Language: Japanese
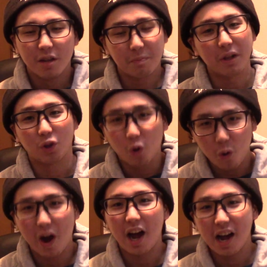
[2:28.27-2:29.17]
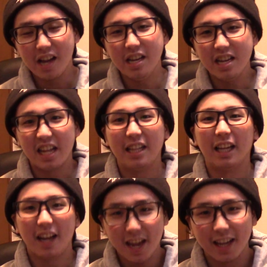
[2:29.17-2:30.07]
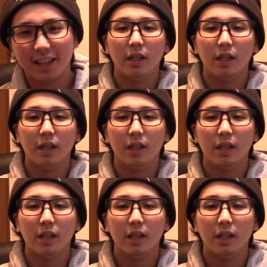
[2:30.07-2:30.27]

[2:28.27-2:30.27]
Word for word: まあそこはいい点だね。